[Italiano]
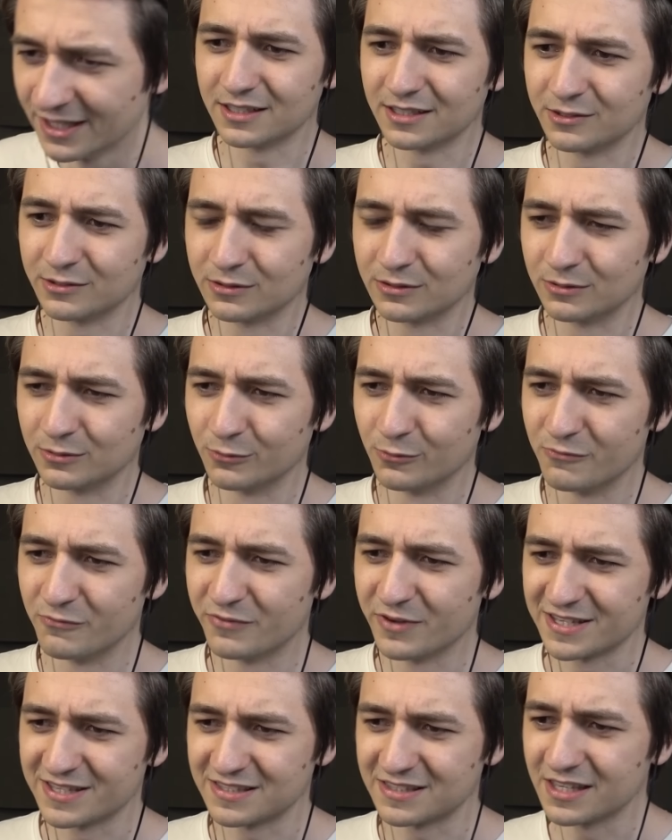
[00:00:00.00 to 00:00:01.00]
in un
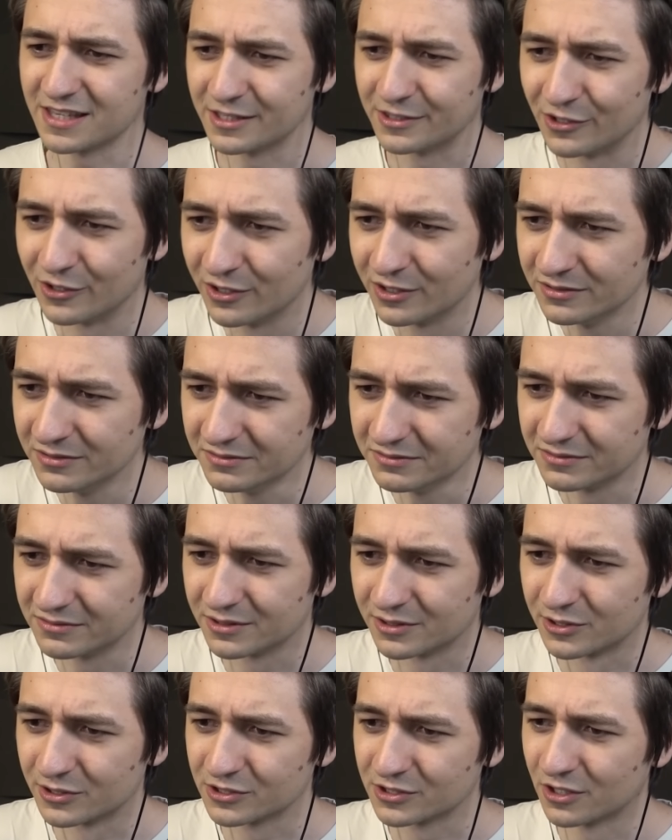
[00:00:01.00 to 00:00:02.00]
vestito?
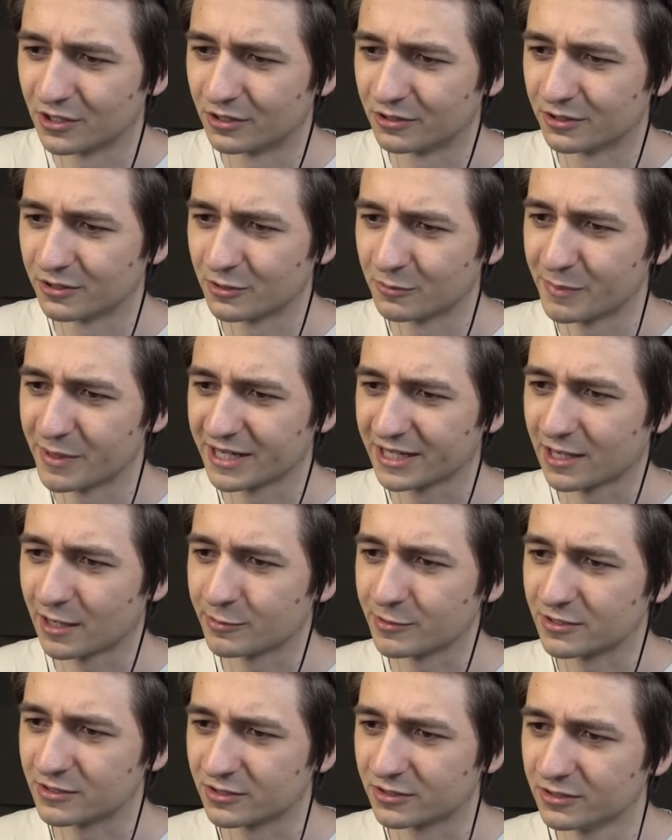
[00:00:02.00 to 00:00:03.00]
Non lo so, non ho ben
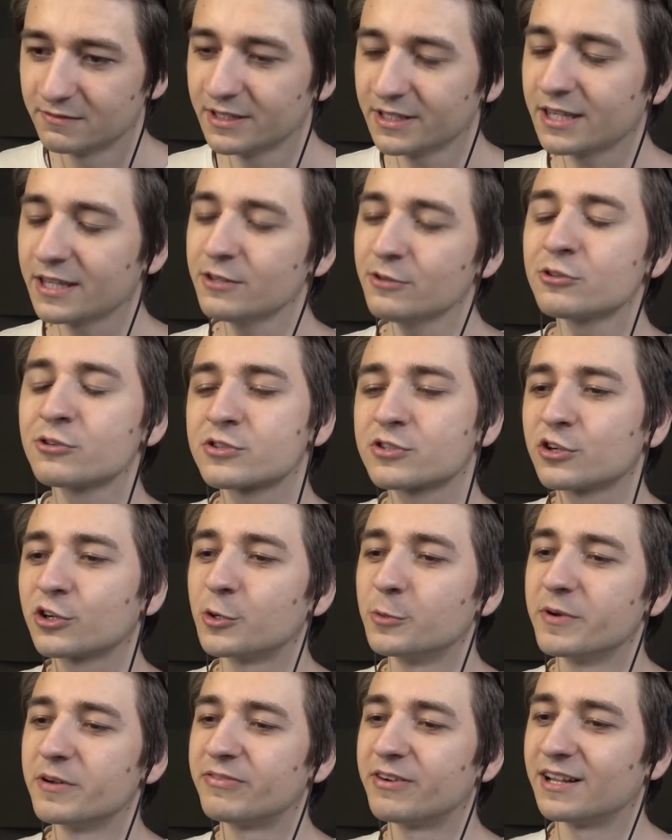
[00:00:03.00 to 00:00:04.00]
capito. Vedete, io non so
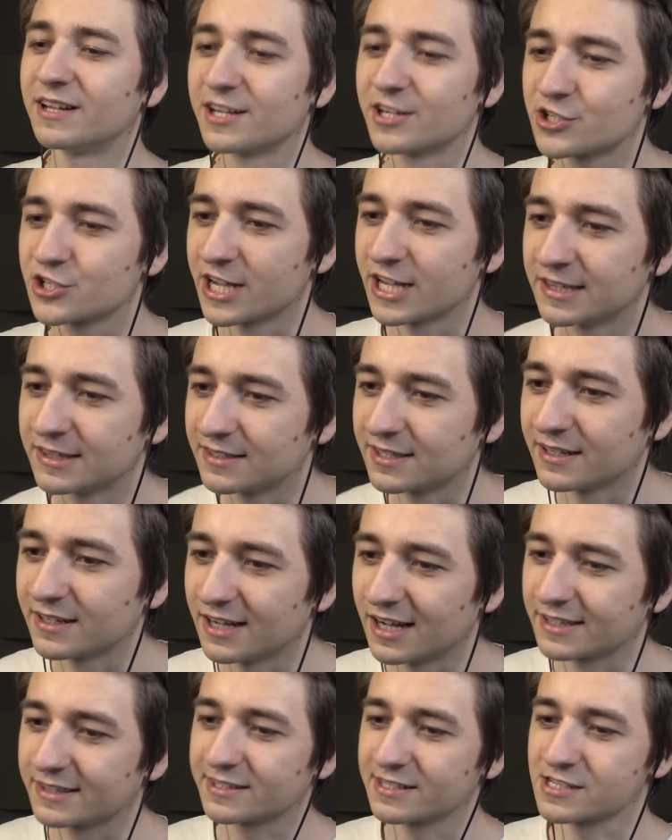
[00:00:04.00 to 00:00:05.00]
come fa la gente
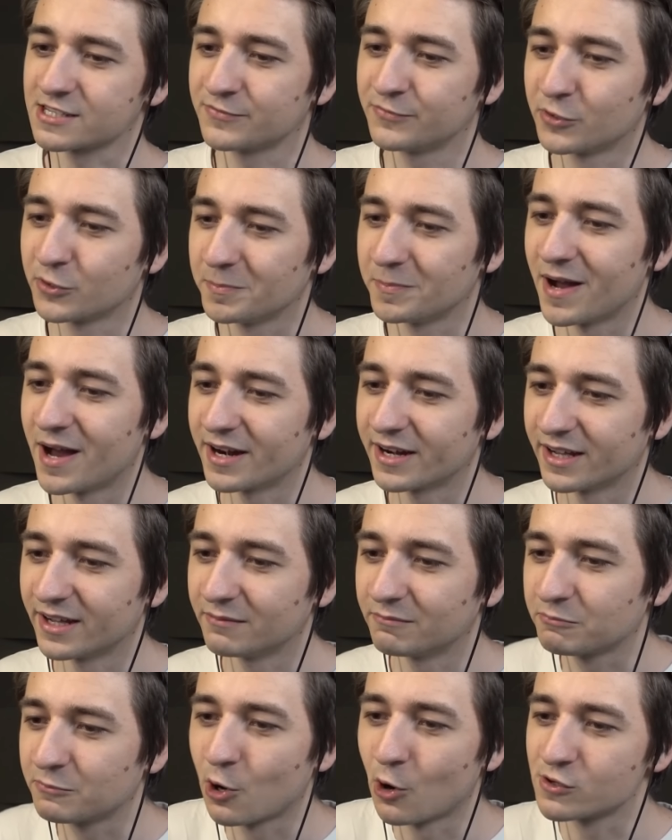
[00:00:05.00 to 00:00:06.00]
a
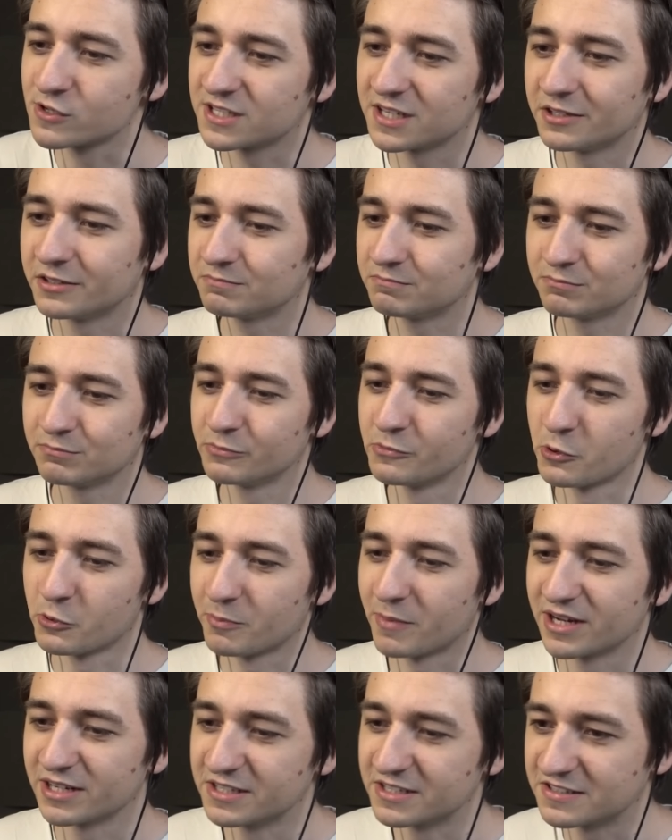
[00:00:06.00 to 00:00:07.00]
trasformare cose
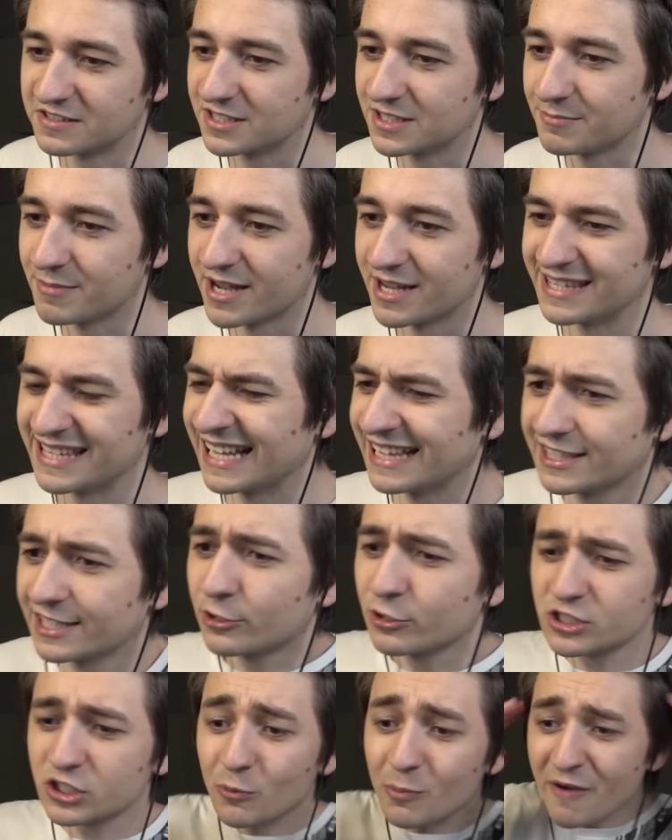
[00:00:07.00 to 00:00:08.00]
normalissime in
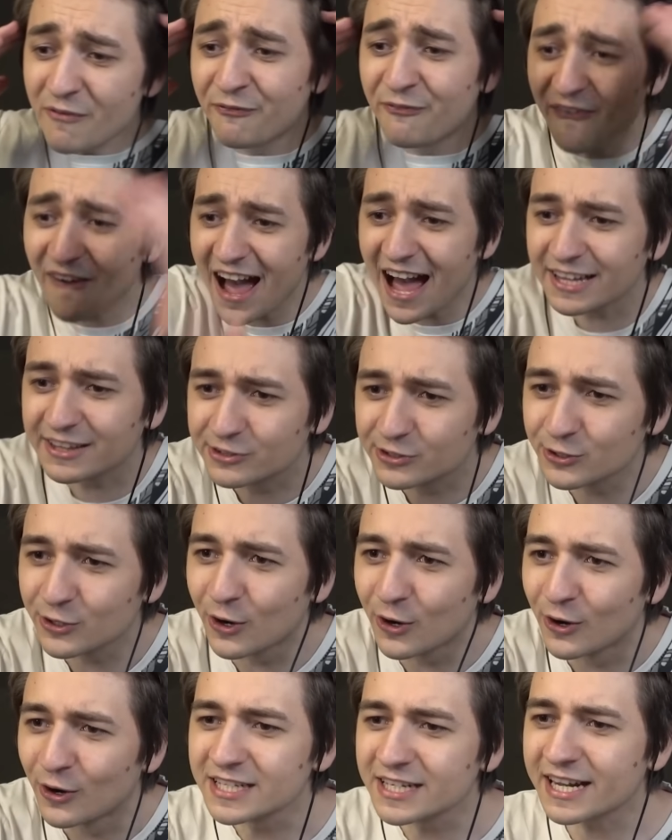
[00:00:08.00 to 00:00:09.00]
altre cose. Come ha
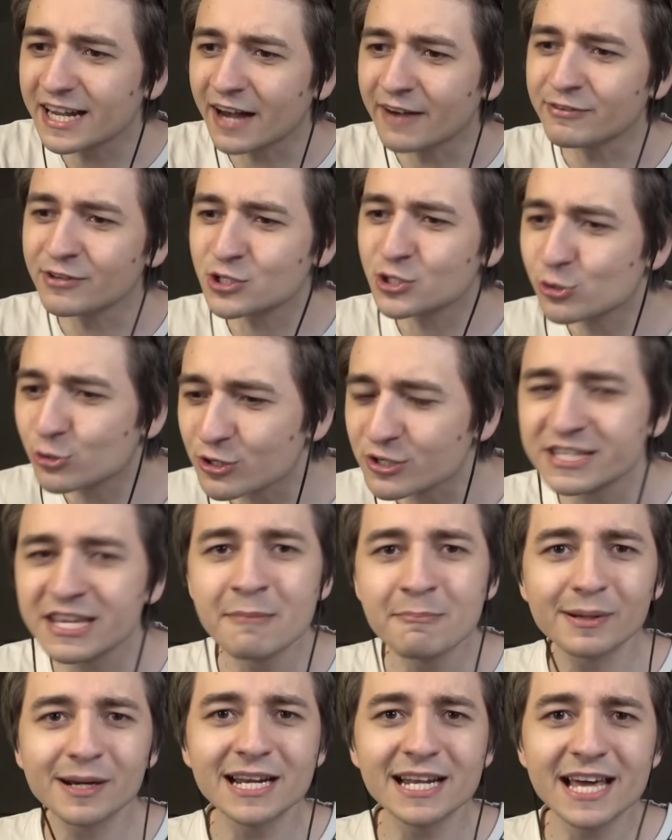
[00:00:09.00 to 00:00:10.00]
fatto? Raga, vi giuro, sembra